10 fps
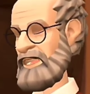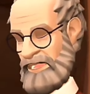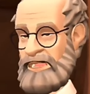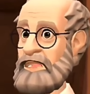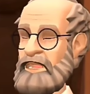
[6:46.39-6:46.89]

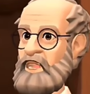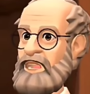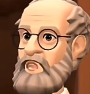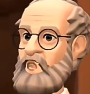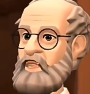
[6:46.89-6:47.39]
दोबारा
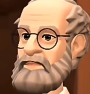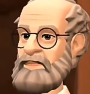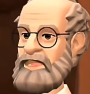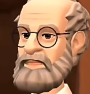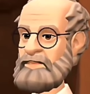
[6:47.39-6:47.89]
से
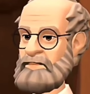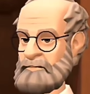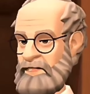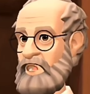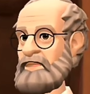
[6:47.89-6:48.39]
करनी होगी